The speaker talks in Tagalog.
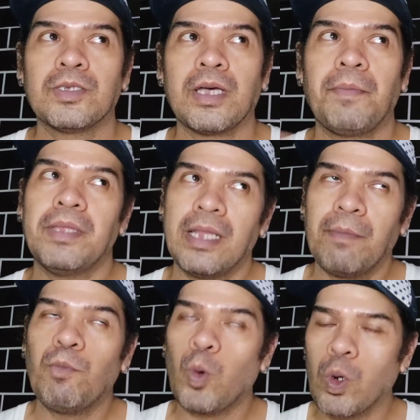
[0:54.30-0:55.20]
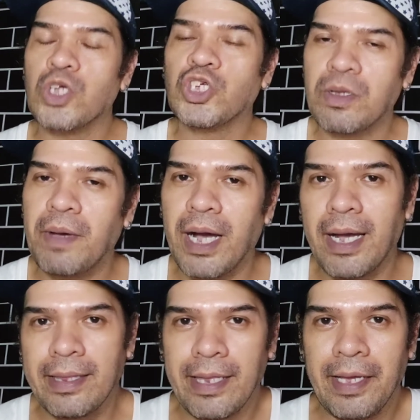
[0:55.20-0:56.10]
sabi nila mura siya mga
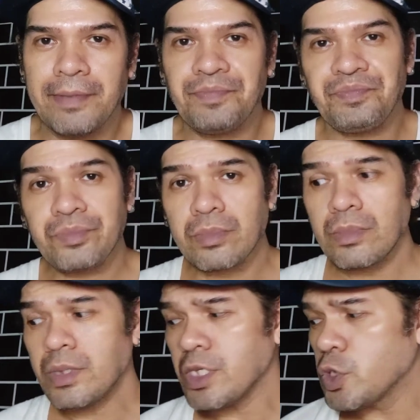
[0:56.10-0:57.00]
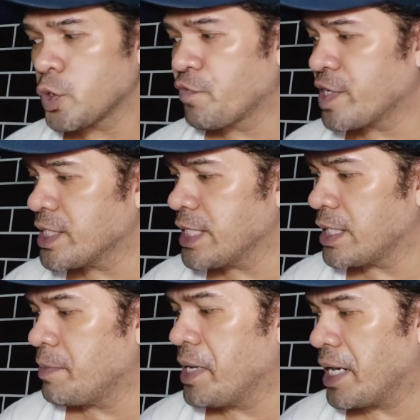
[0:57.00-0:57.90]
kating. So, first
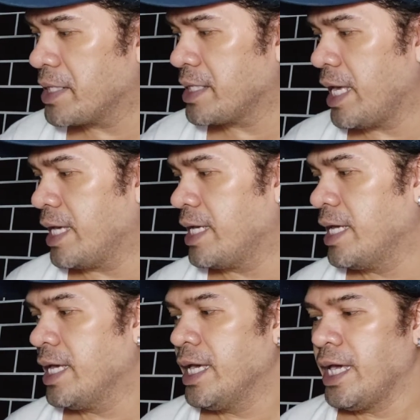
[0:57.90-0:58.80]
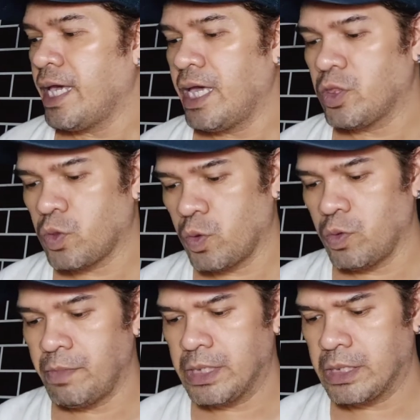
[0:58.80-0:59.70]
natin mga kateng,
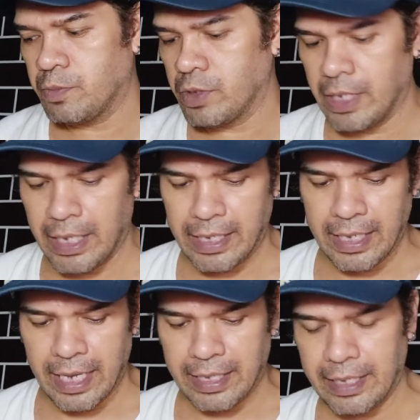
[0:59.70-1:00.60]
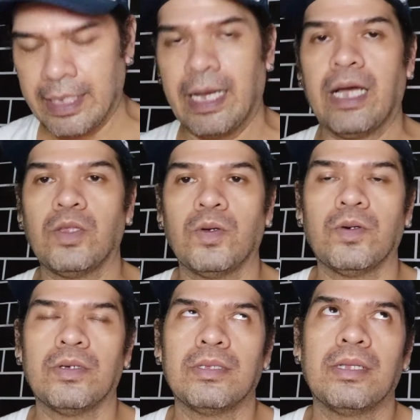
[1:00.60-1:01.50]
itong mismo lalagyanan ng
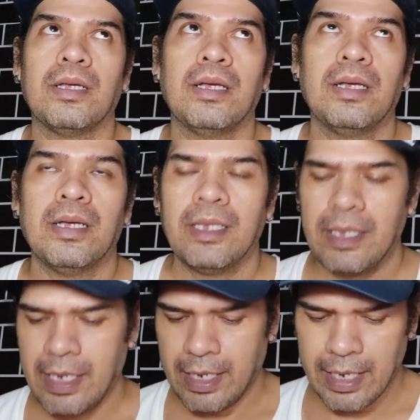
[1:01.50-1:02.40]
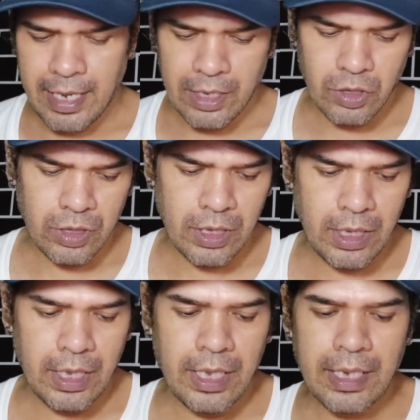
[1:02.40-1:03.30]
ano, ng
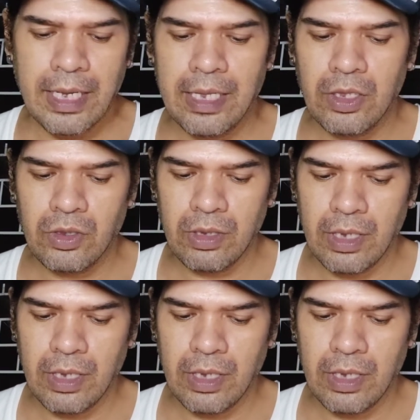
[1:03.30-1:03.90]
actually lalagyanan to